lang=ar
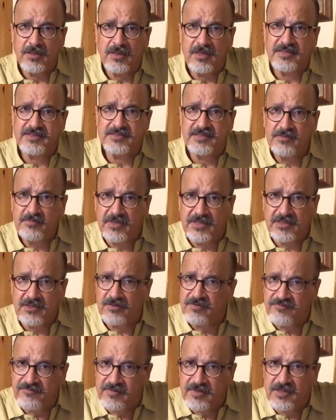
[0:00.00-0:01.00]
السي
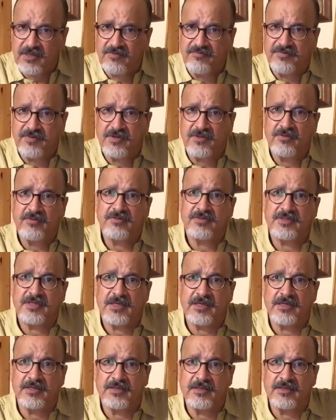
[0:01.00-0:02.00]
المهداوي فين هي الفيديو
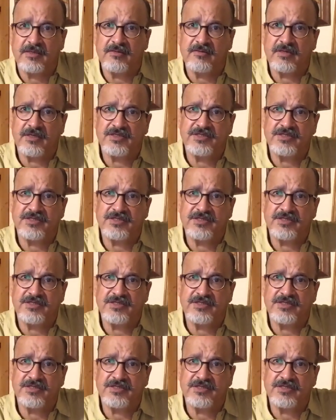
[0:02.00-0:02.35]
نتاعي ديال واحد